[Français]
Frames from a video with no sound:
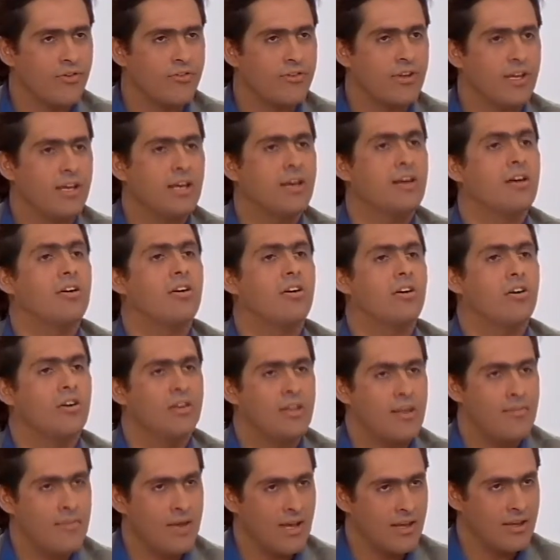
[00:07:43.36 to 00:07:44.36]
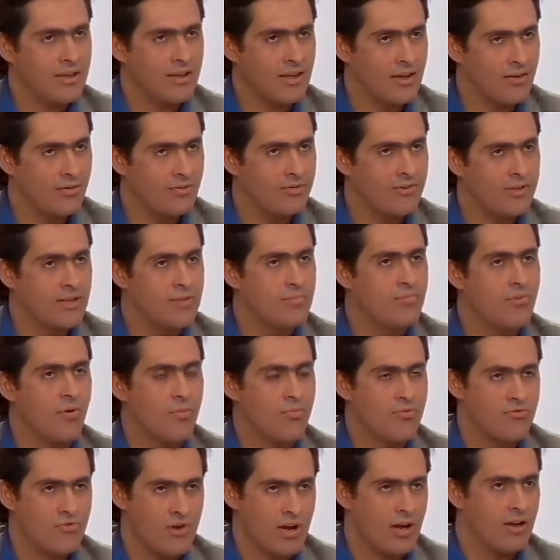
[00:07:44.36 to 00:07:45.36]
en français, en américain
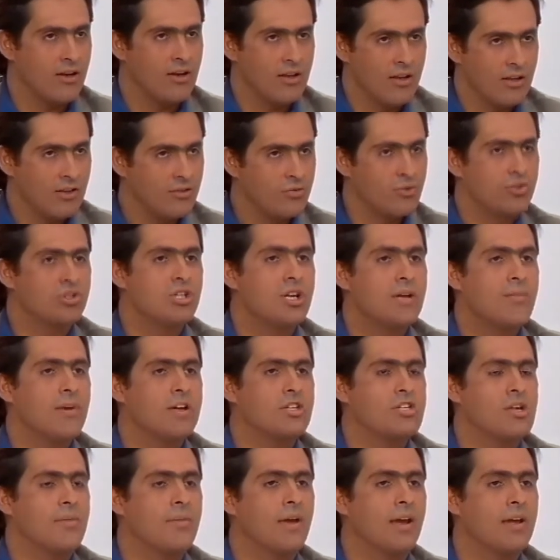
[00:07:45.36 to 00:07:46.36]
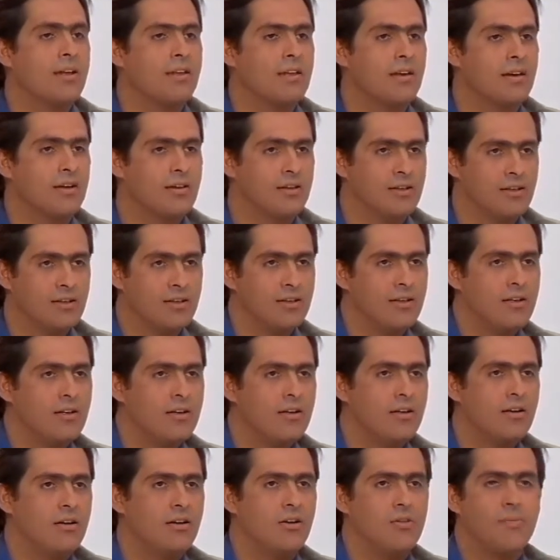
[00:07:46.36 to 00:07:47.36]
aussi, pour pouvoir toucher le marché américain.
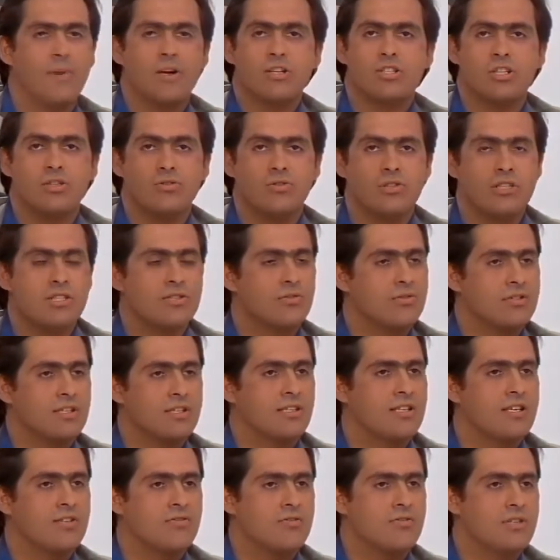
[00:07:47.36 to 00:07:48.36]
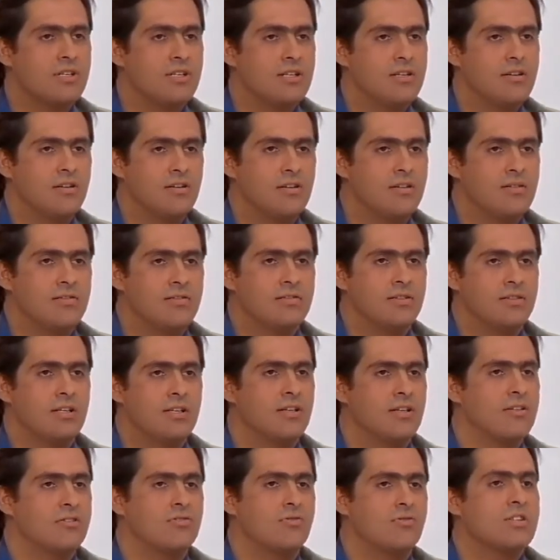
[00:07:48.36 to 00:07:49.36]
Mm-hmm. Euh, le marché du disque aux États-Unis, euh,
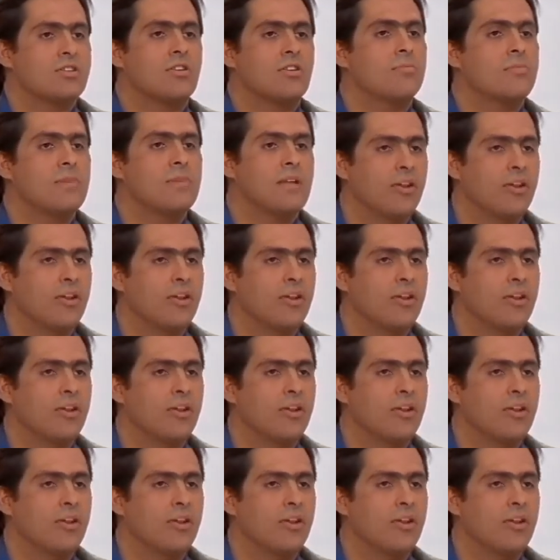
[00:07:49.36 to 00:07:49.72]
c'est